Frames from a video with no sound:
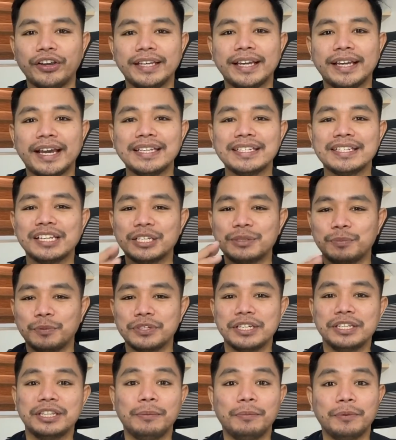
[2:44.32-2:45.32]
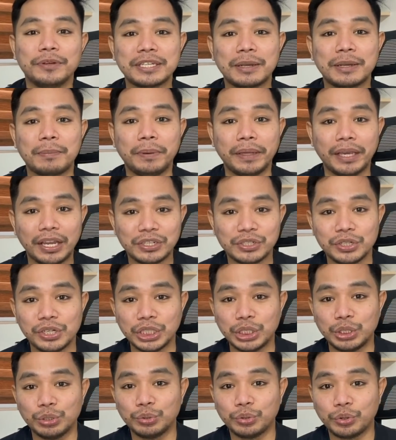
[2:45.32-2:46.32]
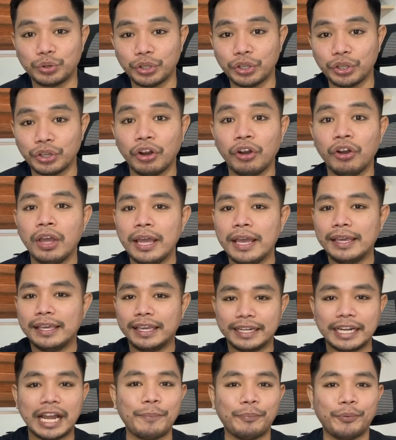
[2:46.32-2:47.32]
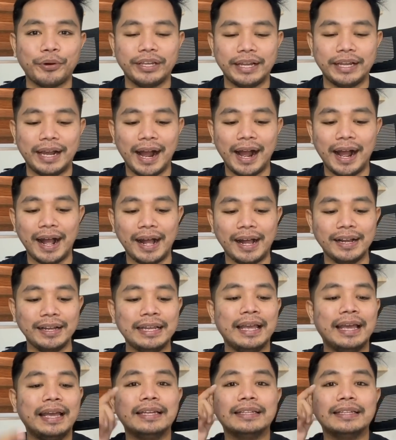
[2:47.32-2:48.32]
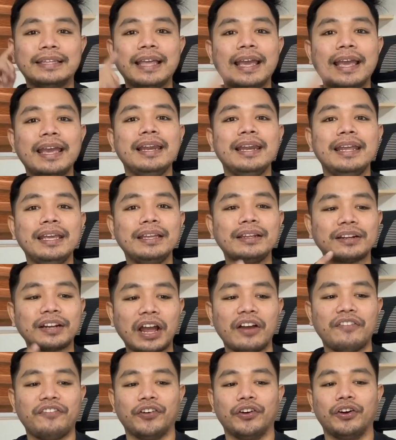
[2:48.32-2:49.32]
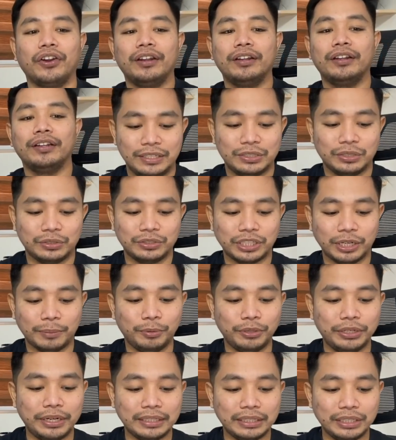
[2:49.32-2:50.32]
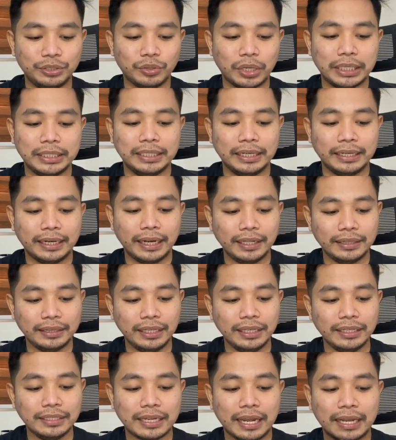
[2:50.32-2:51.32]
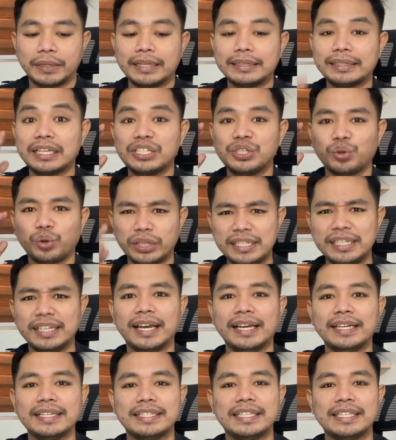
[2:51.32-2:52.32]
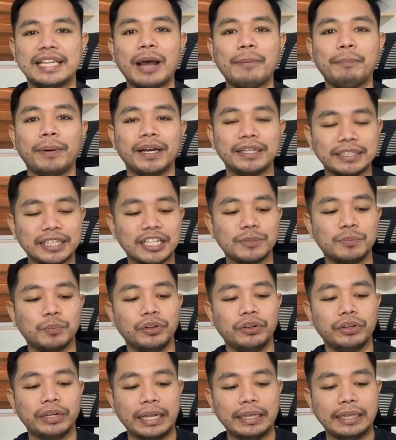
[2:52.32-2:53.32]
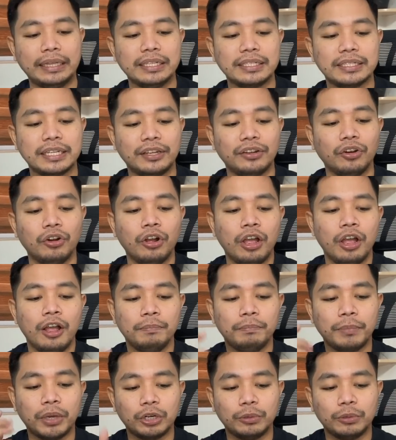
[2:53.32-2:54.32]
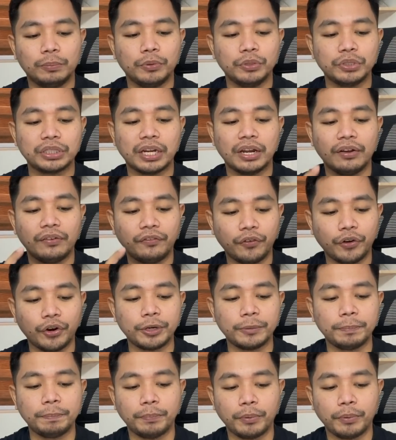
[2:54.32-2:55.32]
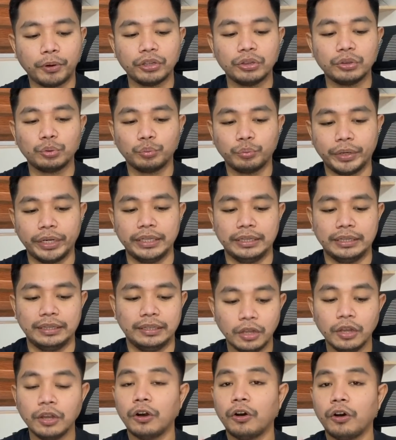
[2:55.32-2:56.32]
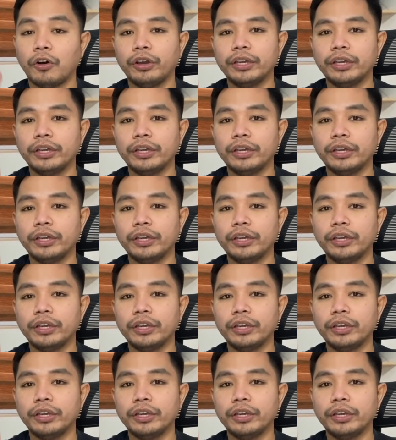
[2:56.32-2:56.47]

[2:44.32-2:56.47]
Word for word: Okay guys, let's proceed na po sa application na tinutukoy ko. Yan nga po ay ang daily raffle. So check po natin yung kanyang ratings at as you can see guys, napakataas po ng ratings niya no. Meron po siyang 4.1.